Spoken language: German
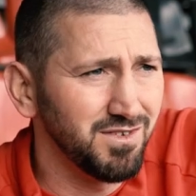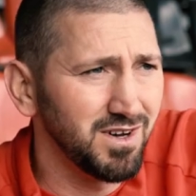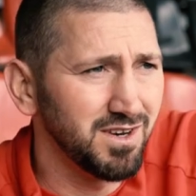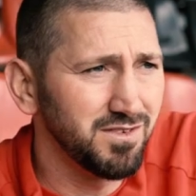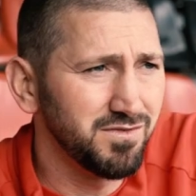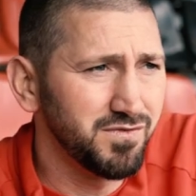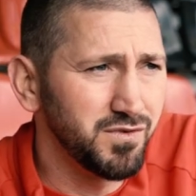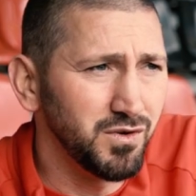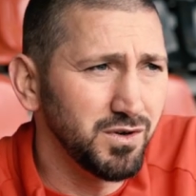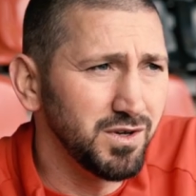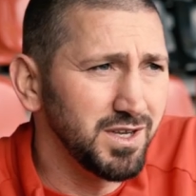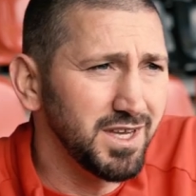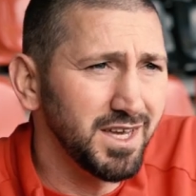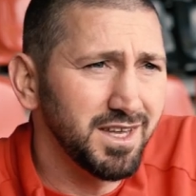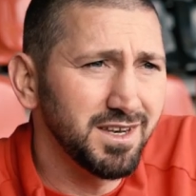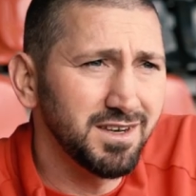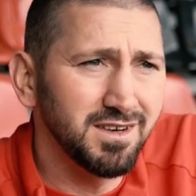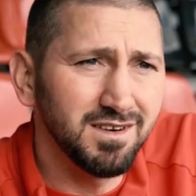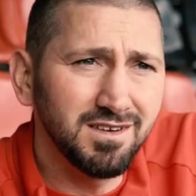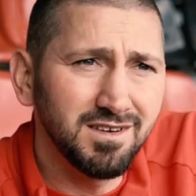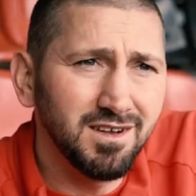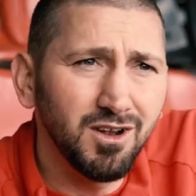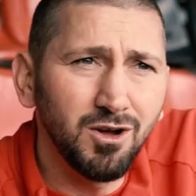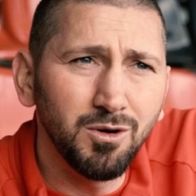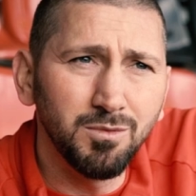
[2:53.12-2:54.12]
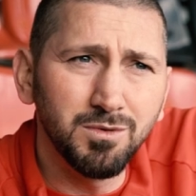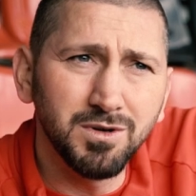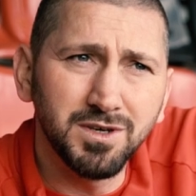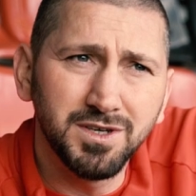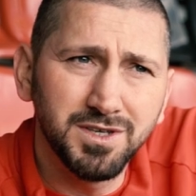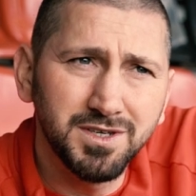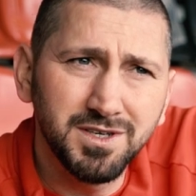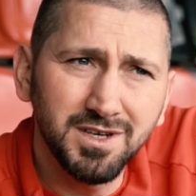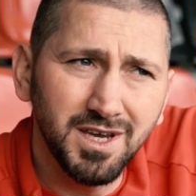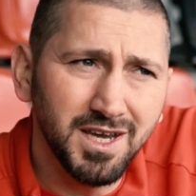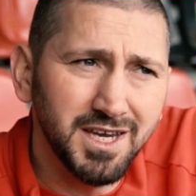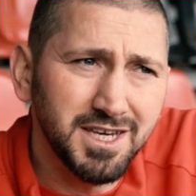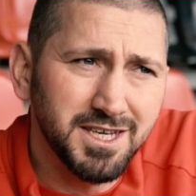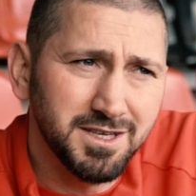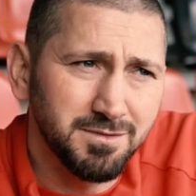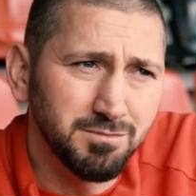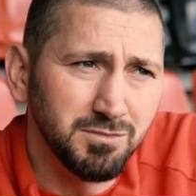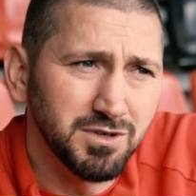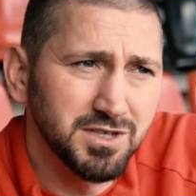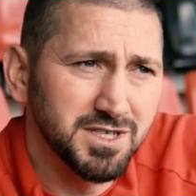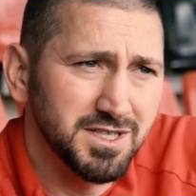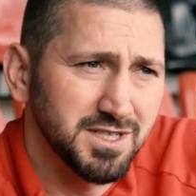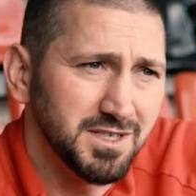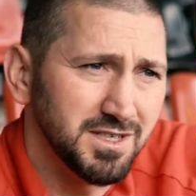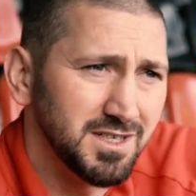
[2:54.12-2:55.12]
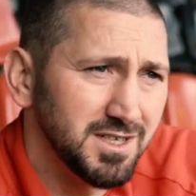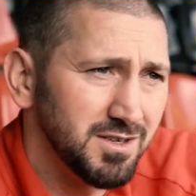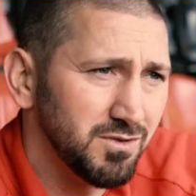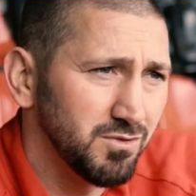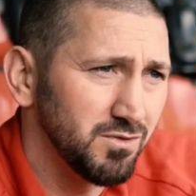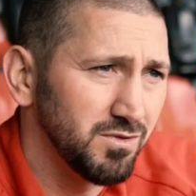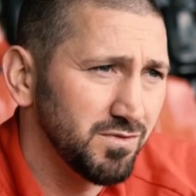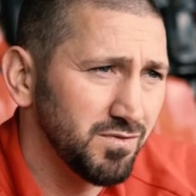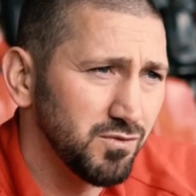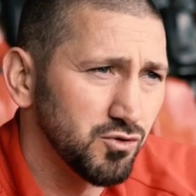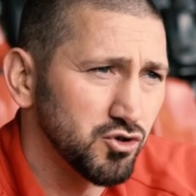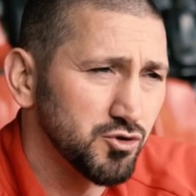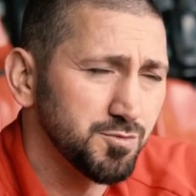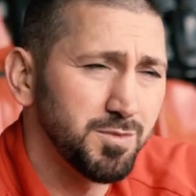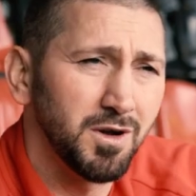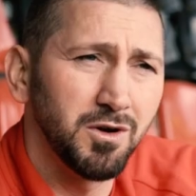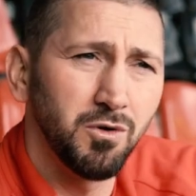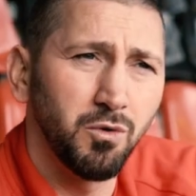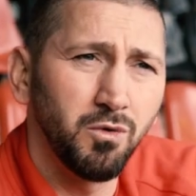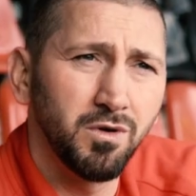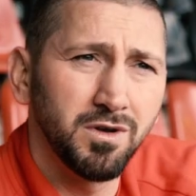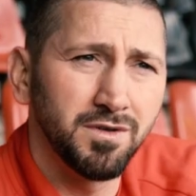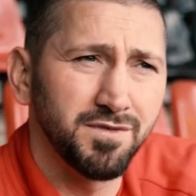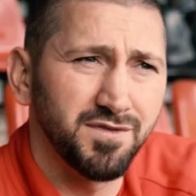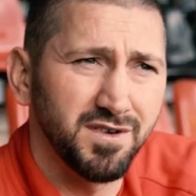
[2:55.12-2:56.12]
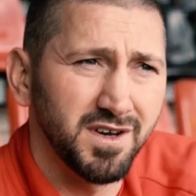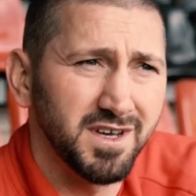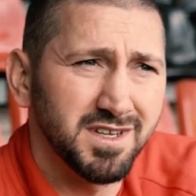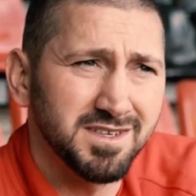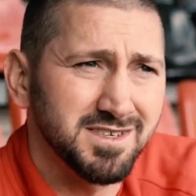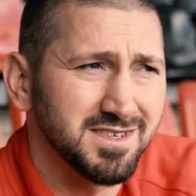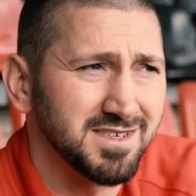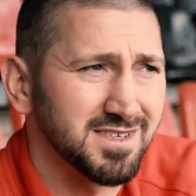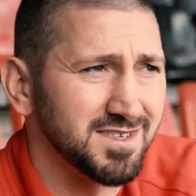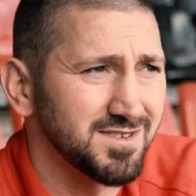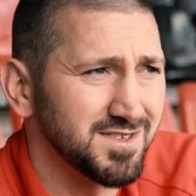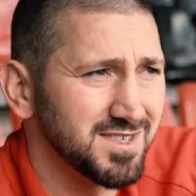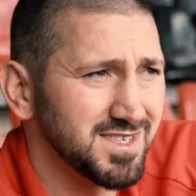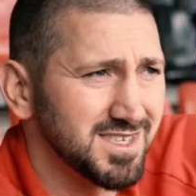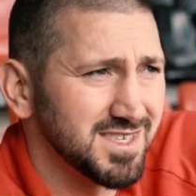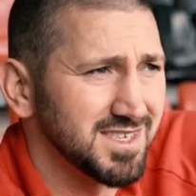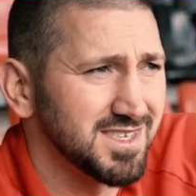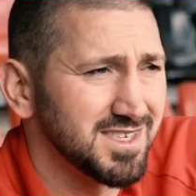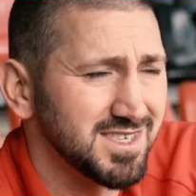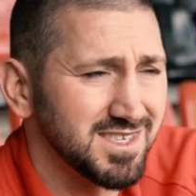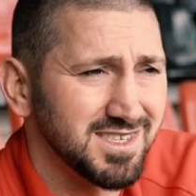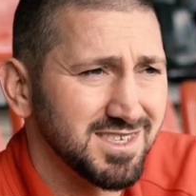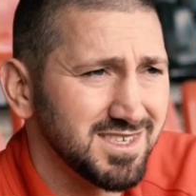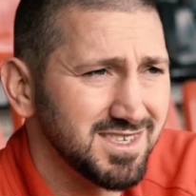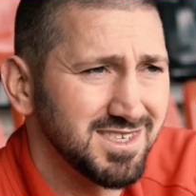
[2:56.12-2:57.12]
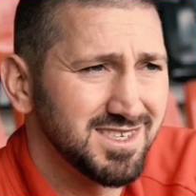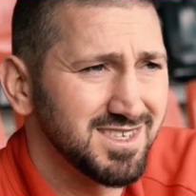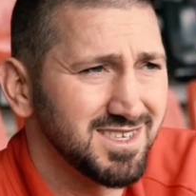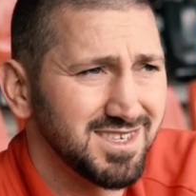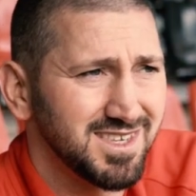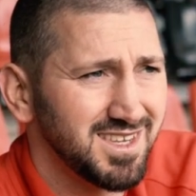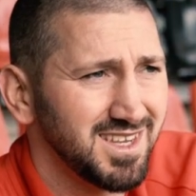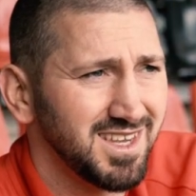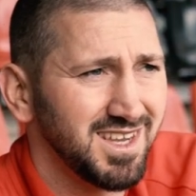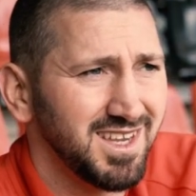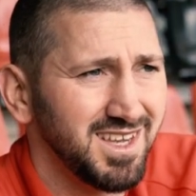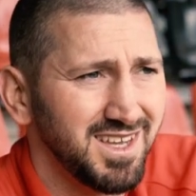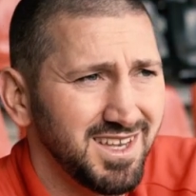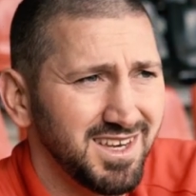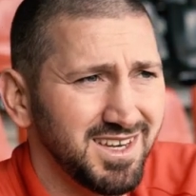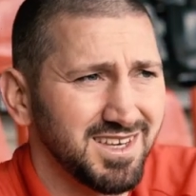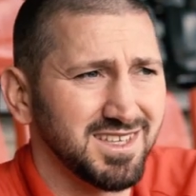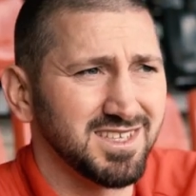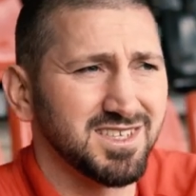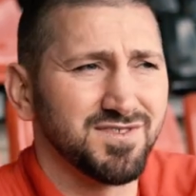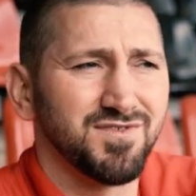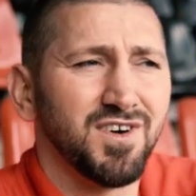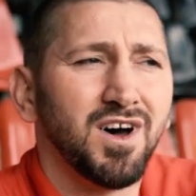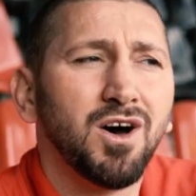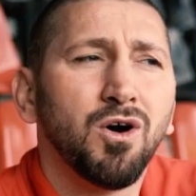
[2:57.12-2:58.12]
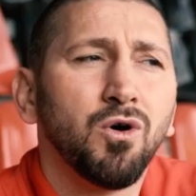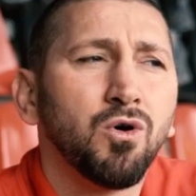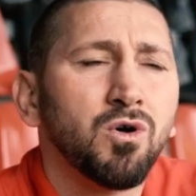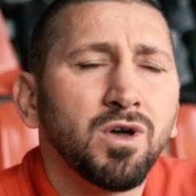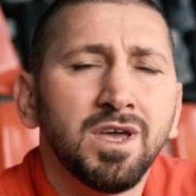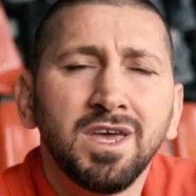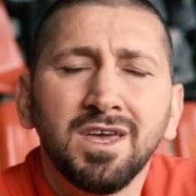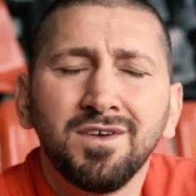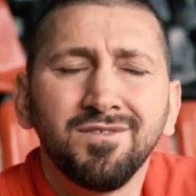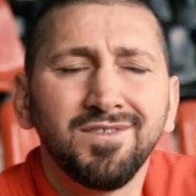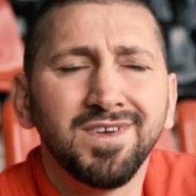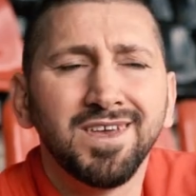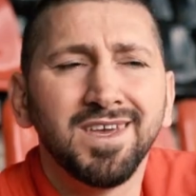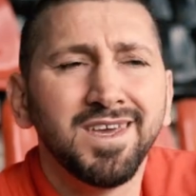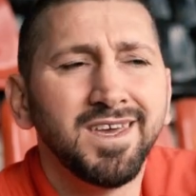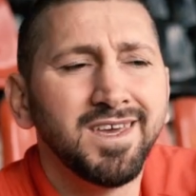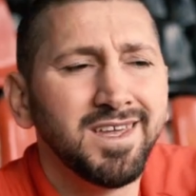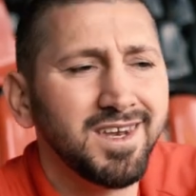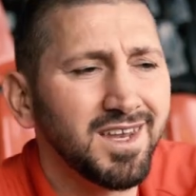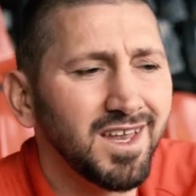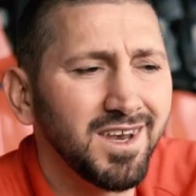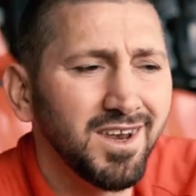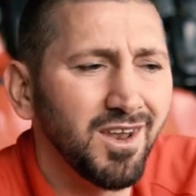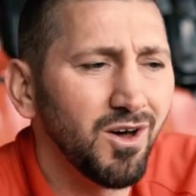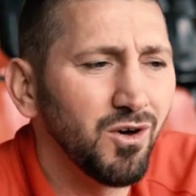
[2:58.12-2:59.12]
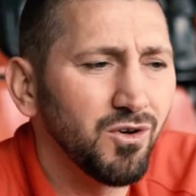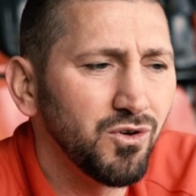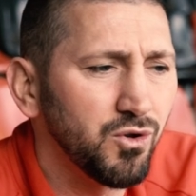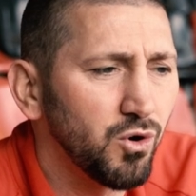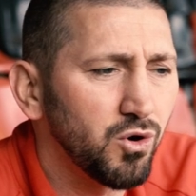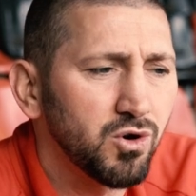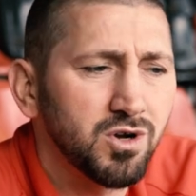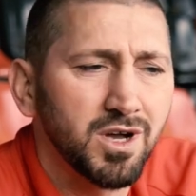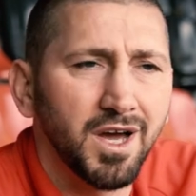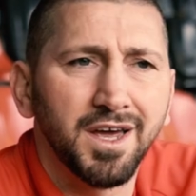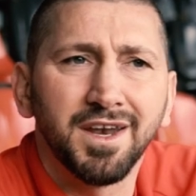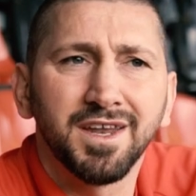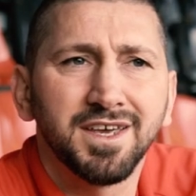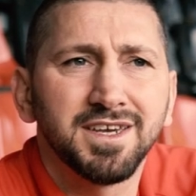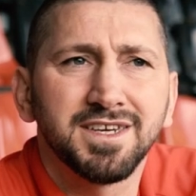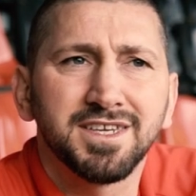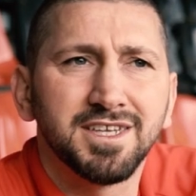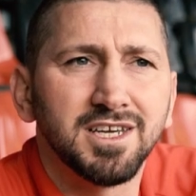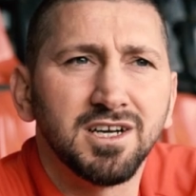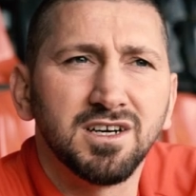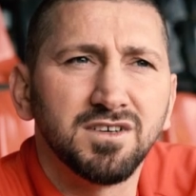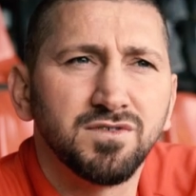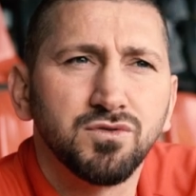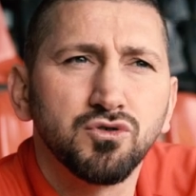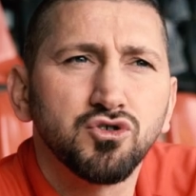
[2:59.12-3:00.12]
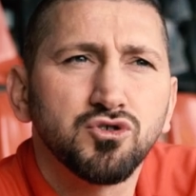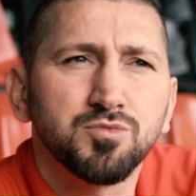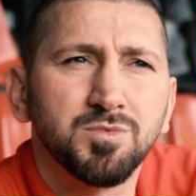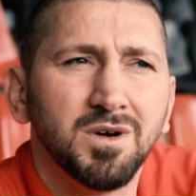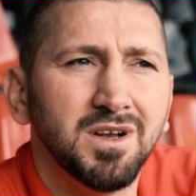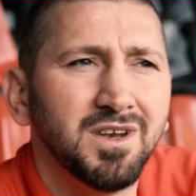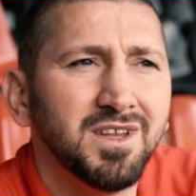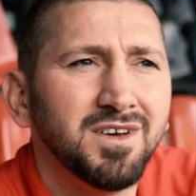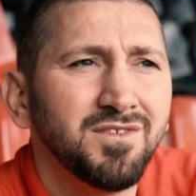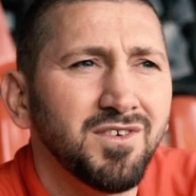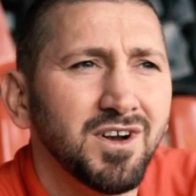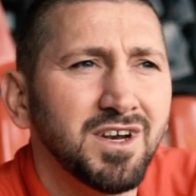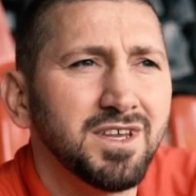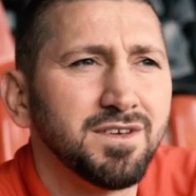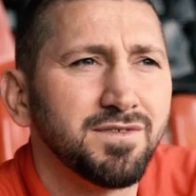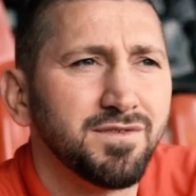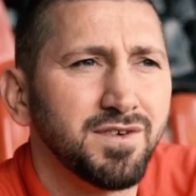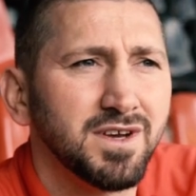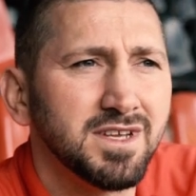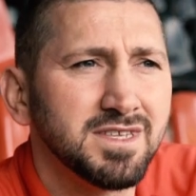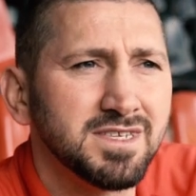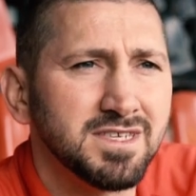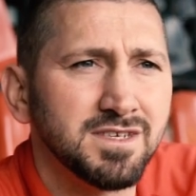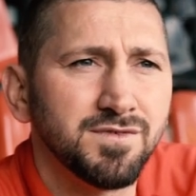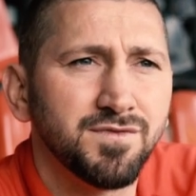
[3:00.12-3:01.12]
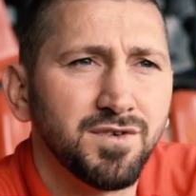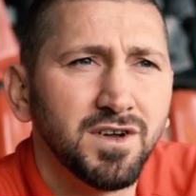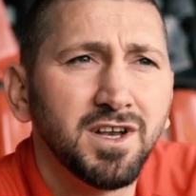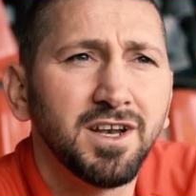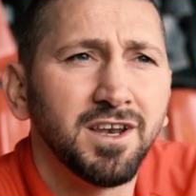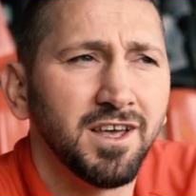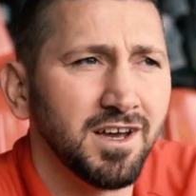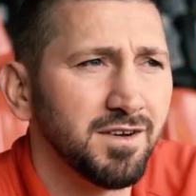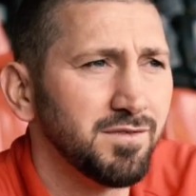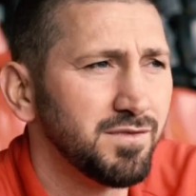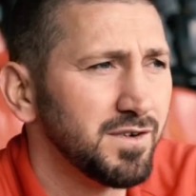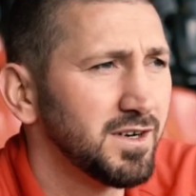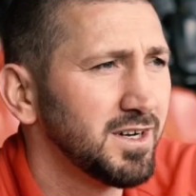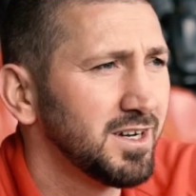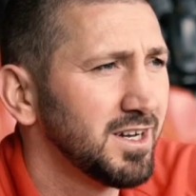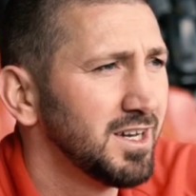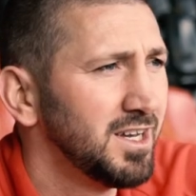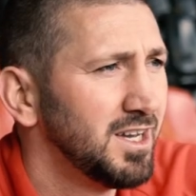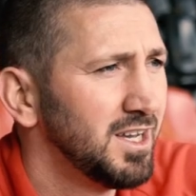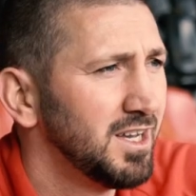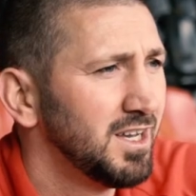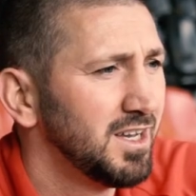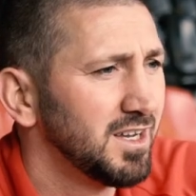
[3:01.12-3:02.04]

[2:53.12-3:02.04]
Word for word: waren für jeden, glaube ich, echt Mist. Ne? Und Fußball ohne Fans, das, das, das, war auch irgendwie dann doch kein richtiger Fußball, ne? weil die Fans, die fehlen einfach.